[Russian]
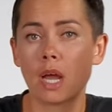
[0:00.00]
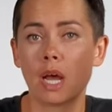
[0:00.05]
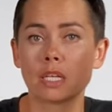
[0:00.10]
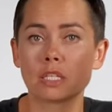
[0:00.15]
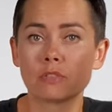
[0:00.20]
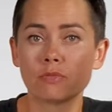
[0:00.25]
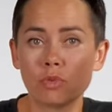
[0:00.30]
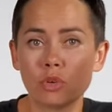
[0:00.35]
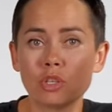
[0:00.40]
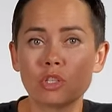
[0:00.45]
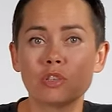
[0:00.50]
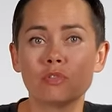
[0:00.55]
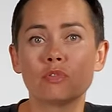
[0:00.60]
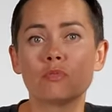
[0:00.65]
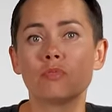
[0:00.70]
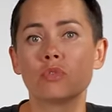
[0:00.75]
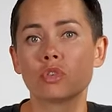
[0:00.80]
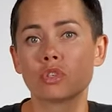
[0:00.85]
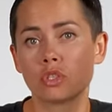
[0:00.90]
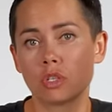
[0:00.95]
Освоить его
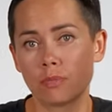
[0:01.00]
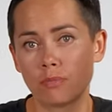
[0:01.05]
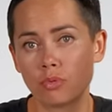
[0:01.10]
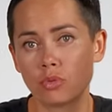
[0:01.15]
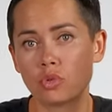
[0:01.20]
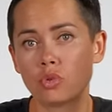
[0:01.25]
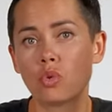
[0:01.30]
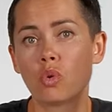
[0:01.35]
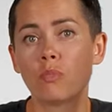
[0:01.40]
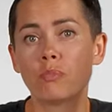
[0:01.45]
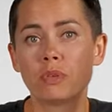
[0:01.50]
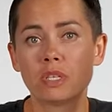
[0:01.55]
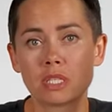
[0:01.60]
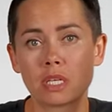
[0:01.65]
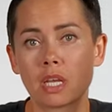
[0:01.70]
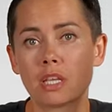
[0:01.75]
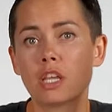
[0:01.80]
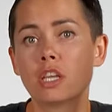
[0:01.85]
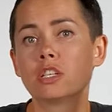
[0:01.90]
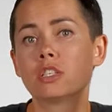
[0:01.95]
можно путем
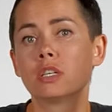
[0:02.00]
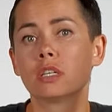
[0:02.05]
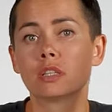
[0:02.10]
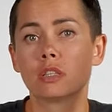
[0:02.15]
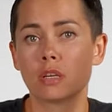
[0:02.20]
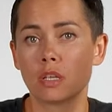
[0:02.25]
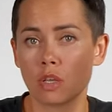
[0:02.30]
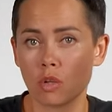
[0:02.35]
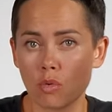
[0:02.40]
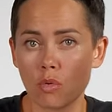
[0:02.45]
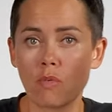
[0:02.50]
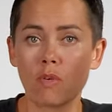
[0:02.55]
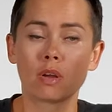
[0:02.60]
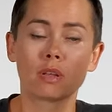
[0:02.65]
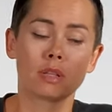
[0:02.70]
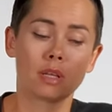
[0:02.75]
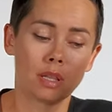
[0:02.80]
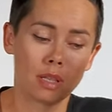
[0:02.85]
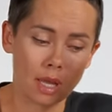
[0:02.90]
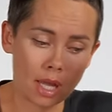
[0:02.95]
бесконечных
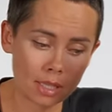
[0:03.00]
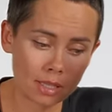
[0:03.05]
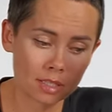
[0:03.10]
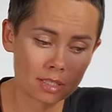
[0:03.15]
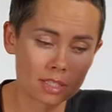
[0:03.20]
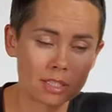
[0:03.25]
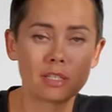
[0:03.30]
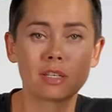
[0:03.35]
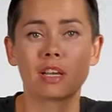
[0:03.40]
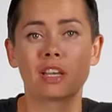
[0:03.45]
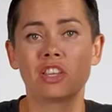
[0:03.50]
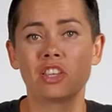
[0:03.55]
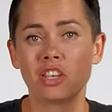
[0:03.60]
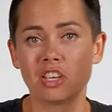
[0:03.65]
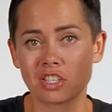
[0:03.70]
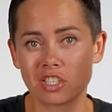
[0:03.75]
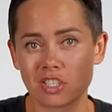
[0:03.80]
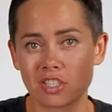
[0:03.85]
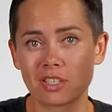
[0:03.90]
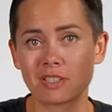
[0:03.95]
тренировок на латексе,
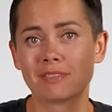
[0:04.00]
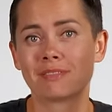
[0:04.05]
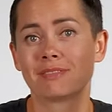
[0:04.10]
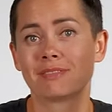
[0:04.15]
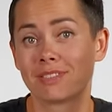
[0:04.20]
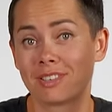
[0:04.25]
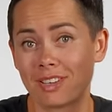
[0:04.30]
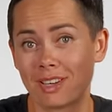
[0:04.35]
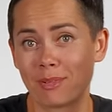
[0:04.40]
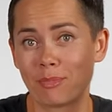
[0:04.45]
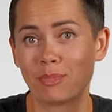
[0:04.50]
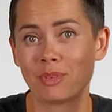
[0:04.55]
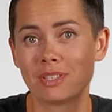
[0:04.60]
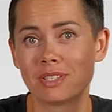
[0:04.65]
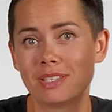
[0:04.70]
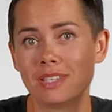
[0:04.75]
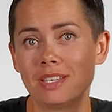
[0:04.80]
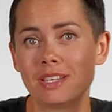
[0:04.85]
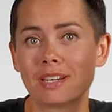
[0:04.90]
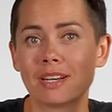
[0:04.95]
конечно, как
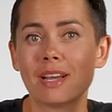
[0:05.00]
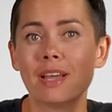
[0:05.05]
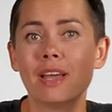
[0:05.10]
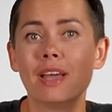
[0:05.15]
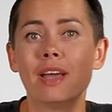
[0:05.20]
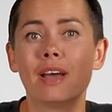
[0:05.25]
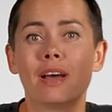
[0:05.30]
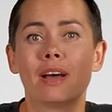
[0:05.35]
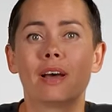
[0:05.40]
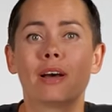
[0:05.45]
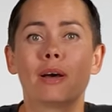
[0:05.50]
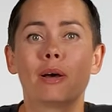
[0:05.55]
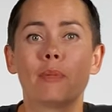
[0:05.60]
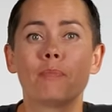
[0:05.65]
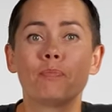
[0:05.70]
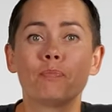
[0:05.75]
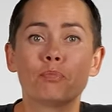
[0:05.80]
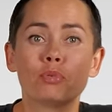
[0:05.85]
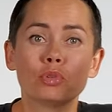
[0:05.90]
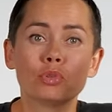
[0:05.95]
без них, а,
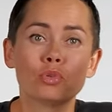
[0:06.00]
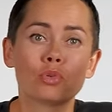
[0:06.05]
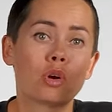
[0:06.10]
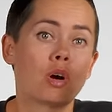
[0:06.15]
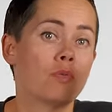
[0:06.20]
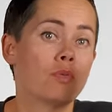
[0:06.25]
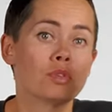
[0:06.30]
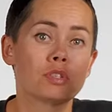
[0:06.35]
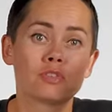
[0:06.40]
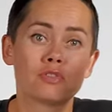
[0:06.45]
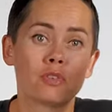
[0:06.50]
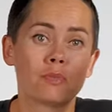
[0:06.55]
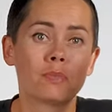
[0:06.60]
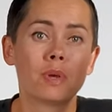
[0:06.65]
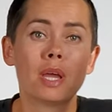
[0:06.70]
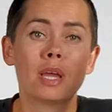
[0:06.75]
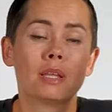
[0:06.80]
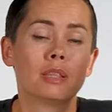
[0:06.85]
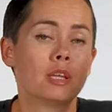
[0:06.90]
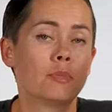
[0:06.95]
под руководством,
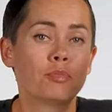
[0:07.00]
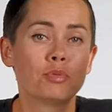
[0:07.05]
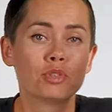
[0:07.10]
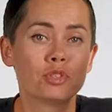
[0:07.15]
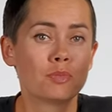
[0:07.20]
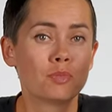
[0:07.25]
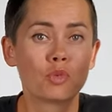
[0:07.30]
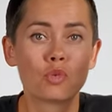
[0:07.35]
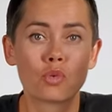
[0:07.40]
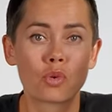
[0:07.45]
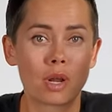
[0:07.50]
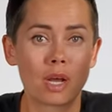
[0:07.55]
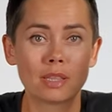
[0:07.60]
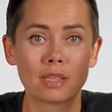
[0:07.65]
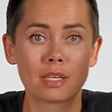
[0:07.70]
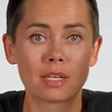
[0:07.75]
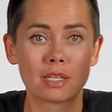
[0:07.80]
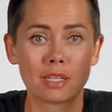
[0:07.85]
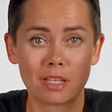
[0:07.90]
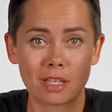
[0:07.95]
допустим,
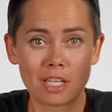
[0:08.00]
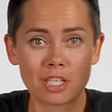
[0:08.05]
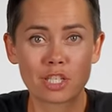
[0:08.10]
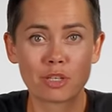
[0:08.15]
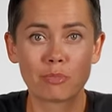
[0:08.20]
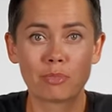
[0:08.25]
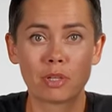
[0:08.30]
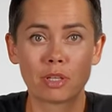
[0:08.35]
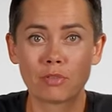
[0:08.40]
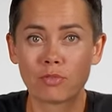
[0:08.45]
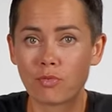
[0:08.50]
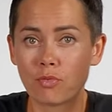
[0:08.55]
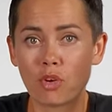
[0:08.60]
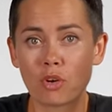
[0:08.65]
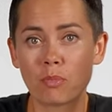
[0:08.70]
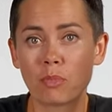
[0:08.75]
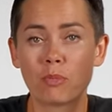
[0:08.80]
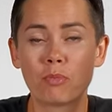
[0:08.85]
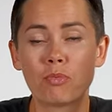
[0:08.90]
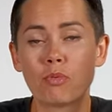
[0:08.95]
куратора на нашей
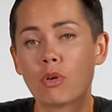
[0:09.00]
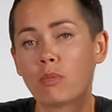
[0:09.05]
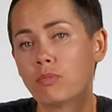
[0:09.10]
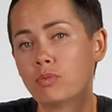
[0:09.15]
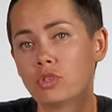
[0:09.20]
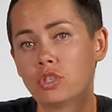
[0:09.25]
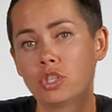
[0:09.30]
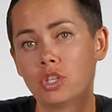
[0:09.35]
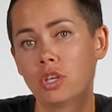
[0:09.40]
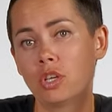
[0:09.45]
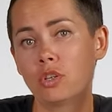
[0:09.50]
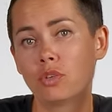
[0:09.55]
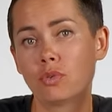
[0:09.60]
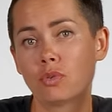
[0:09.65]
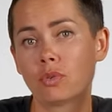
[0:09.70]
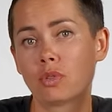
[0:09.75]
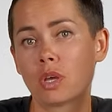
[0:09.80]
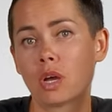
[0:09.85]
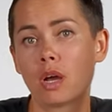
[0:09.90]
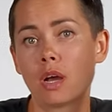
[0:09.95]
платформе по
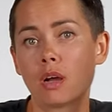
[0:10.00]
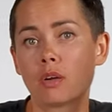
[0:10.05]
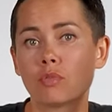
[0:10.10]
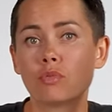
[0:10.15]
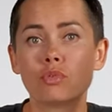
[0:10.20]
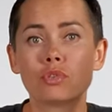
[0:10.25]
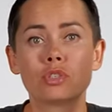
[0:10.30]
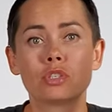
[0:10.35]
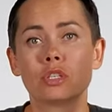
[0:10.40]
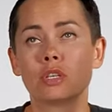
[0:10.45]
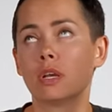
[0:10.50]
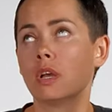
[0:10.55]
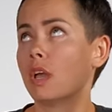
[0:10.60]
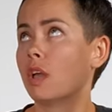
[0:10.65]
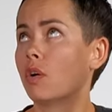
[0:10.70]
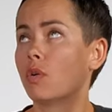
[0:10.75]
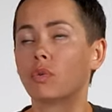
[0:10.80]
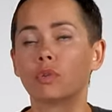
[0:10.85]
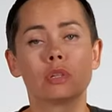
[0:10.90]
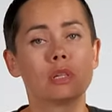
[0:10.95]
обучению на курсе
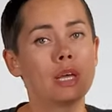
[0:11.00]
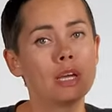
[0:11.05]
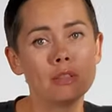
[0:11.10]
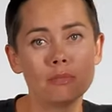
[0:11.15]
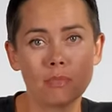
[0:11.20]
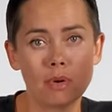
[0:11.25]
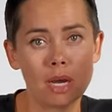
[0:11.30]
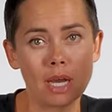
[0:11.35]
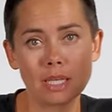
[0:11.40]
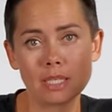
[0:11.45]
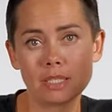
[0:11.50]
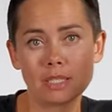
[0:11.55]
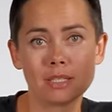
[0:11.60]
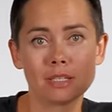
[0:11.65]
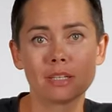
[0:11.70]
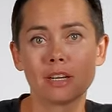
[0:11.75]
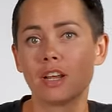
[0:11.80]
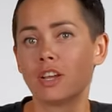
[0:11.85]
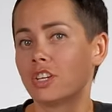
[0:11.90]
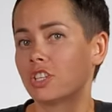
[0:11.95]

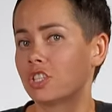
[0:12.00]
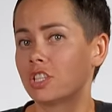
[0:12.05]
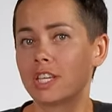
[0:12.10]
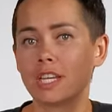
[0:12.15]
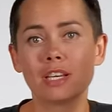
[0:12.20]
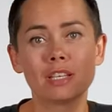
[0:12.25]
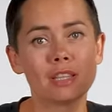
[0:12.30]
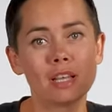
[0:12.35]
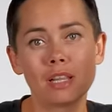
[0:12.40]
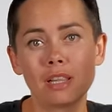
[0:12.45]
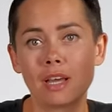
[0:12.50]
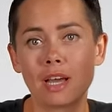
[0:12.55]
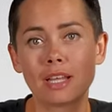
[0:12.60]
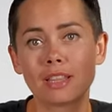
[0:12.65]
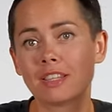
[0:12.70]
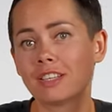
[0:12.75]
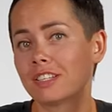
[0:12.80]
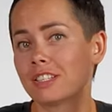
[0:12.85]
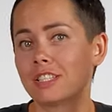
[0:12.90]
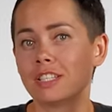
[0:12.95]
онлайн-мастер, штрих на
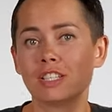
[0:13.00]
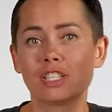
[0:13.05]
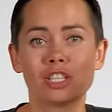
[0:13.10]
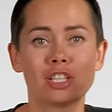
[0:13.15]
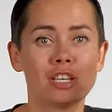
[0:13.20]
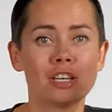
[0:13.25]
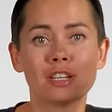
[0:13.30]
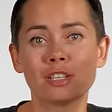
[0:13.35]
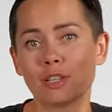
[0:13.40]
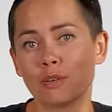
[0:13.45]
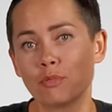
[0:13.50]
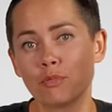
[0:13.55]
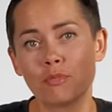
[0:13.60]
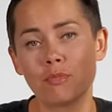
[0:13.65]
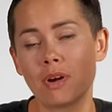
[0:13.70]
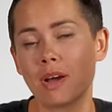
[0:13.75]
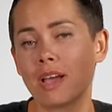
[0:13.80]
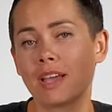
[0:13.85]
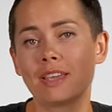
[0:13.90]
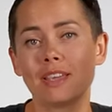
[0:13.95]
латексе, штрих на
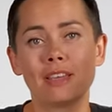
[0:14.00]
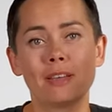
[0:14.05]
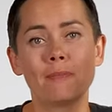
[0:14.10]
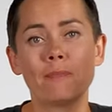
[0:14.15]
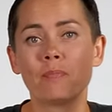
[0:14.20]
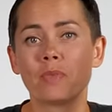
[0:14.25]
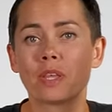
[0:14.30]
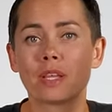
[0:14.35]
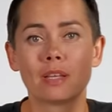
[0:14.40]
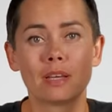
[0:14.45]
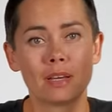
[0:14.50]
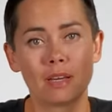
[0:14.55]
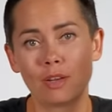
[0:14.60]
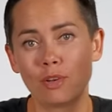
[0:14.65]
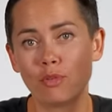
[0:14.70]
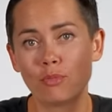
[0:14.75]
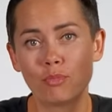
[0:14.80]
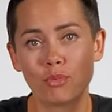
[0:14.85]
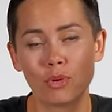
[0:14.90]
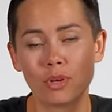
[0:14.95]
бумаге, а,
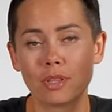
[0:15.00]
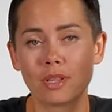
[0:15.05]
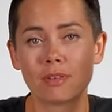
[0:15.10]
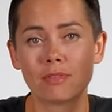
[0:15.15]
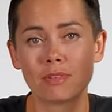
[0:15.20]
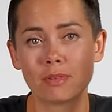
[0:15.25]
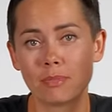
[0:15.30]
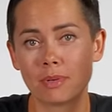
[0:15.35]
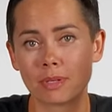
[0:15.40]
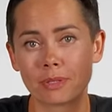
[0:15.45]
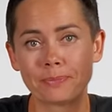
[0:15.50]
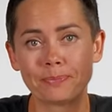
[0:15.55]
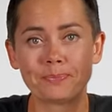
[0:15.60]
любой на выбор.